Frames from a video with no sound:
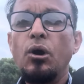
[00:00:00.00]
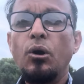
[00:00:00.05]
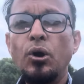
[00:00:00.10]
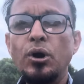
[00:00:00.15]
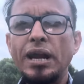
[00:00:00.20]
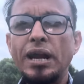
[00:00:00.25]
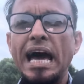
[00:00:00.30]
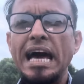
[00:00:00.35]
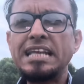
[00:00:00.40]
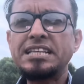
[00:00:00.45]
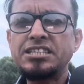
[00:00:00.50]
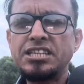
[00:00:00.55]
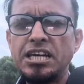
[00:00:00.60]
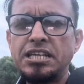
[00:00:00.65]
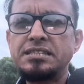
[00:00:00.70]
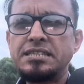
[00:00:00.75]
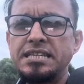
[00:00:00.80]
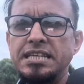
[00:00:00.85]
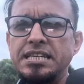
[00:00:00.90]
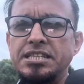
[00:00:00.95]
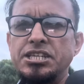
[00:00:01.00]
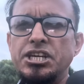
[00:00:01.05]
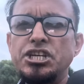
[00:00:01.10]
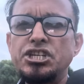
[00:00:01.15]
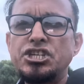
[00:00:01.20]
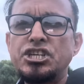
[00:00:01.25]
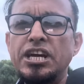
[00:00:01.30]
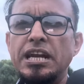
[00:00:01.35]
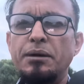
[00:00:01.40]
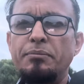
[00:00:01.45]
ওরা চাচ্ছে যে
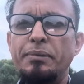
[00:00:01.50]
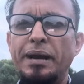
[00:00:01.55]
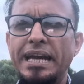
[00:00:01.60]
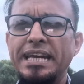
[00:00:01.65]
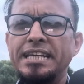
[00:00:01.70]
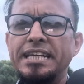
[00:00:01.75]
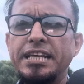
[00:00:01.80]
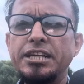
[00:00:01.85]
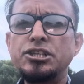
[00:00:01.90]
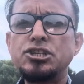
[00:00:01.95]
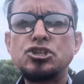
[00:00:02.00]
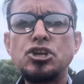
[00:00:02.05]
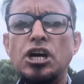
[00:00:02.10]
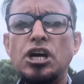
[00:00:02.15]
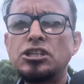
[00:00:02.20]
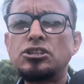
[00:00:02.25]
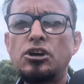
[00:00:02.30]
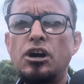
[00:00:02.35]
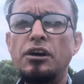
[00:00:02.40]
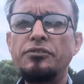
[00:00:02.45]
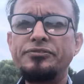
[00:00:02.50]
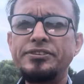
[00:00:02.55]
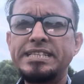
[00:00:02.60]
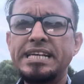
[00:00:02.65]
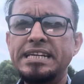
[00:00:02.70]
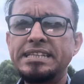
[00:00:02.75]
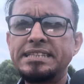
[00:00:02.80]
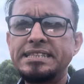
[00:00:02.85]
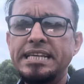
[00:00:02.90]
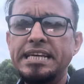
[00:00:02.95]
সেনাবাহিনীর সৎ
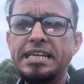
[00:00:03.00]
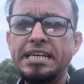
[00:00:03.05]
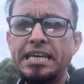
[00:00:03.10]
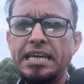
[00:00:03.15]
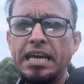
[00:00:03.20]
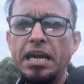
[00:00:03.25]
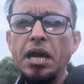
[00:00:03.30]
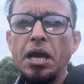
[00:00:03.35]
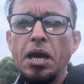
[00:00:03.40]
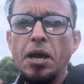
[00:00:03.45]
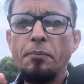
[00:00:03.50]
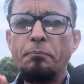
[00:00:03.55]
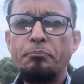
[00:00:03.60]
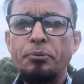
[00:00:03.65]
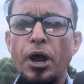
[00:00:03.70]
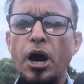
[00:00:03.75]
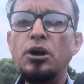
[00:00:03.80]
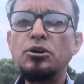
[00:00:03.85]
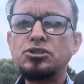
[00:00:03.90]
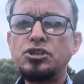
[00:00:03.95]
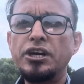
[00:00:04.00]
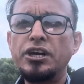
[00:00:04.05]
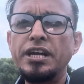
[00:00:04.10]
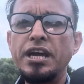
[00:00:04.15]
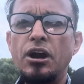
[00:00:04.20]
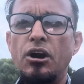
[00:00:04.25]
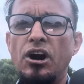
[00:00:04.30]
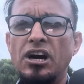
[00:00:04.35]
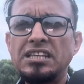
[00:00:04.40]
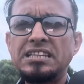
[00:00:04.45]
অফিসারদেরকে প্রয়োজনে
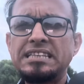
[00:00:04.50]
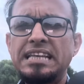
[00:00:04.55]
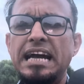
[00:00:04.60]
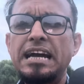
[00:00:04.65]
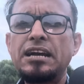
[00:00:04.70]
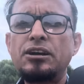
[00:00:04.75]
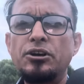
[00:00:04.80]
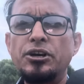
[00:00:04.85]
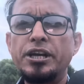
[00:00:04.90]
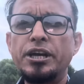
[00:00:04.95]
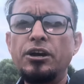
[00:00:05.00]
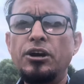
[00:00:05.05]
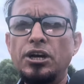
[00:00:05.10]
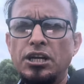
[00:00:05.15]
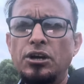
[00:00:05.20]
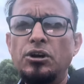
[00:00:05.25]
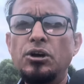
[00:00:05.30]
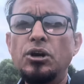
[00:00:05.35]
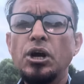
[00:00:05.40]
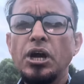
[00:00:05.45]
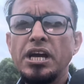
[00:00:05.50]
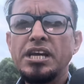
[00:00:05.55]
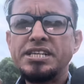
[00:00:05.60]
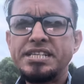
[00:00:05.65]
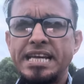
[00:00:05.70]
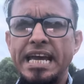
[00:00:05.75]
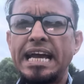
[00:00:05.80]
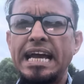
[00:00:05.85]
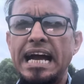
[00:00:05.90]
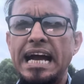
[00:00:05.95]
হত্যা করে হলেও
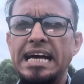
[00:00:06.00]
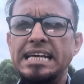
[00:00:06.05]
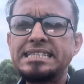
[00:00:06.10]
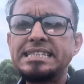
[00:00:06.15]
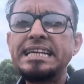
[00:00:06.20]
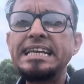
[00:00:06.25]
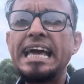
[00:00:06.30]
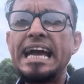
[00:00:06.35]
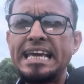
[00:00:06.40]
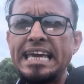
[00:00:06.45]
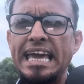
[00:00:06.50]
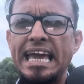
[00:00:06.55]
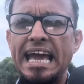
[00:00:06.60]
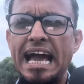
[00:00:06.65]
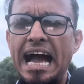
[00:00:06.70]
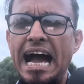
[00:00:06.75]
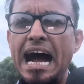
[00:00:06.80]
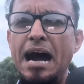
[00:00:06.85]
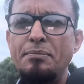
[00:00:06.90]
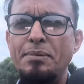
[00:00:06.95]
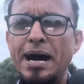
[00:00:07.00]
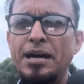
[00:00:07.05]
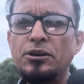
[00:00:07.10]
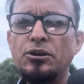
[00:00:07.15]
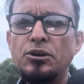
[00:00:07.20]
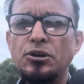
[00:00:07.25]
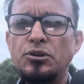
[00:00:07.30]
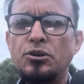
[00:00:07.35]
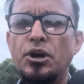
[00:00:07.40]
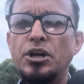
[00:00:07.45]
শেখ হাসিনাকে
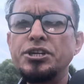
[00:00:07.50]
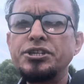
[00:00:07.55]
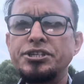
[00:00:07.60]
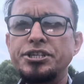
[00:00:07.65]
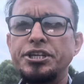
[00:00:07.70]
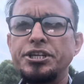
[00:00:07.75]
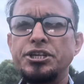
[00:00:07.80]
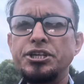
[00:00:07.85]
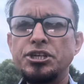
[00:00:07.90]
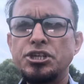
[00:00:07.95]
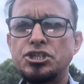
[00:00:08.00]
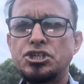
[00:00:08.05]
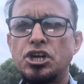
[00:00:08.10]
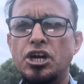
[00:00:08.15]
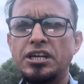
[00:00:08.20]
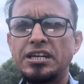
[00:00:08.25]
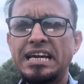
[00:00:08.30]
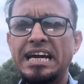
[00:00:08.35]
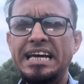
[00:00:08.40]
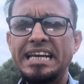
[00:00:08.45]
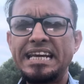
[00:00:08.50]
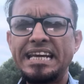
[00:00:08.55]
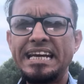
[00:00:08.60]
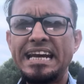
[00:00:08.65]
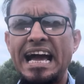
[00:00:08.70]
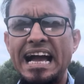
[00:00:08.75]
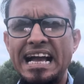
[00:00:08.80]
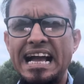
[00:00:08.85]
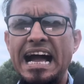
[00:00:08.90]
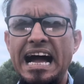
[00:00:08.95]
আবারও কন্টিনিউ সরকারে
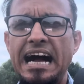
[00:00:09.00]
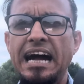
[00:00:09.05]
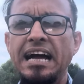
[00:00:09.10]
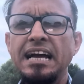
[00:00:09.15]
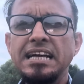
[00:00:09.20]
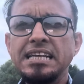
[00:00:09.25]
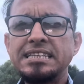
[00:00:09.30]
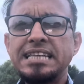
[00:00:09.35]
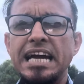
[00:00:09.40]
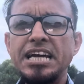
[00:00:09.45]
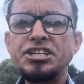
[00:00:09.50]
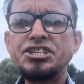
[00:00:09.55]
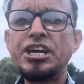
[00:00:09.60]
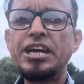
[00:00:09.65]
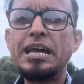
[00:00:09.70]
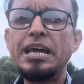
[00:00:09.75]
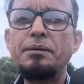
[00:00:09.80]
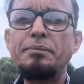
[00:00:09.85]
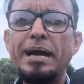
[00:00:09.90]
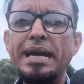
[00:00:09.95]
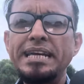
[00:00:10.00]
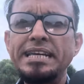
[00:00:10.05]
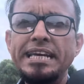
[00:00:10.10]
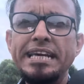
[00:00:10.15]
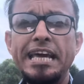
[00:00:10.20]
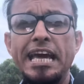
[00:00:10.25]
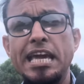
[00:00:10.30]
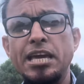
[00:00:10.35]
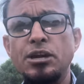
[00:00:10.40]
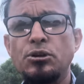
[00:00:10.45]
রাখা তাই
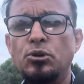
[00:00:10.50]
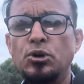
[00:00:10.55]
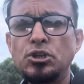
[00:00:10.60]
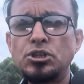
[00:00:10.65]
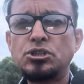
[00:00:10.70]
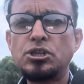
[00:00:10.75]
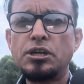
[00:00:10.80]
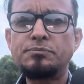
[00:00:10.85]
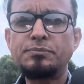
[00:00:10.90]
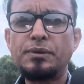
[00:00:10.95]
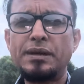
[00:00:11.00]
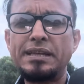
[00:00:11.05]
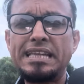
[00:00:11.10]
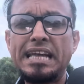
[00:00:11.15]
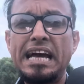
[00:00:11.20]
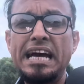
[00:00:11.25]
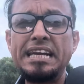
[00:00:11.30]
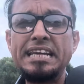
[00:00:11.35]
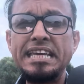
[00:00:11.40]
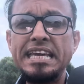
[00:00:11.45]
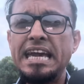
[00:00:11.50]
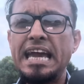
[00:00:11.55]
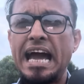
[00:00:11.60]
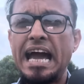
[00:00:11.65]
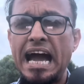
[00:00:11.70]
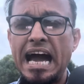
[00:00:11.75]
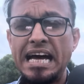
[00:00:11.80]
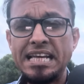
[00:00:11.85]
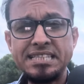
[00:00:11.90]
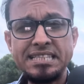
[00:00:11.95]
সেনাবাহিনীর এই উত্তপ্ততা নিয়ে
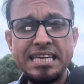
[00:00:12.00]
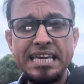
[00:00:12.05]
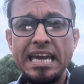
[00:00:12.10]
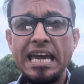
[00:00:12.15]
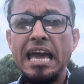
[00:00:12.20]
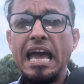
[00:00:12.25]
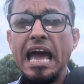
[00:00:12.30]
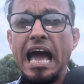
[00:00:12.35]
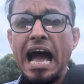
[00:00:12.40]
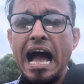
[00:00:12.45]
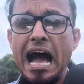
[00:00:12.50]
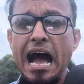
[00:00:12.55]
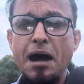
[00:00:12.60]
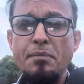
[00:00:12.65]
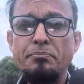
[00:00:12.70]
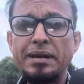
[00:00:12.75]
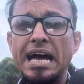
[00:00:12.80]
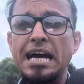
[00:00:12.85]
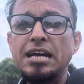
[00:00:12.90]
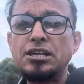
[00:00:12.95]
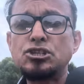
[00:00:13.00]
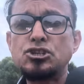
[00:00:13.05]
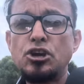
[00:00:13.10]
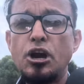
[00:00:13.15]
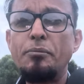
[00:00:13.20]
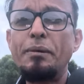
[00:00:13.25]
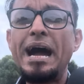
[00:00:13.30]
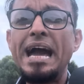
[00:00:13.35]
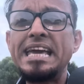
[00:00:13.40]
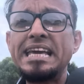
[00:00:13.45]
আজকে আমরা
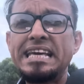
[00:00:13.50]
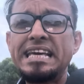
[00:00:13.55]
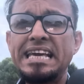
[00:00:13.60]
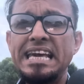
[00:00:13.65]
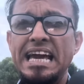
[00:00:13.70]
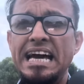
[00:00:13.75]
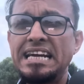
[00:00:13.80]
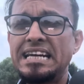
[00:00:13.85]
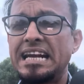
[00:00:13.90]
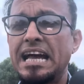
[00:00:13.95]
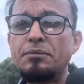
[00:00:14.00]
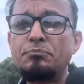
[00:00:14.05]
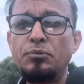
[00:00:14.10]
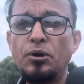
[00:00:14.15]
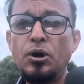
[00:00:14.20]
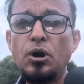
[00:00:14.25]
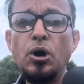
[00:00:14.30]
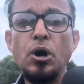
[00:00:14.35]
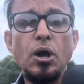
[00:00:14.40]
সবাই খেয়াল রাখবো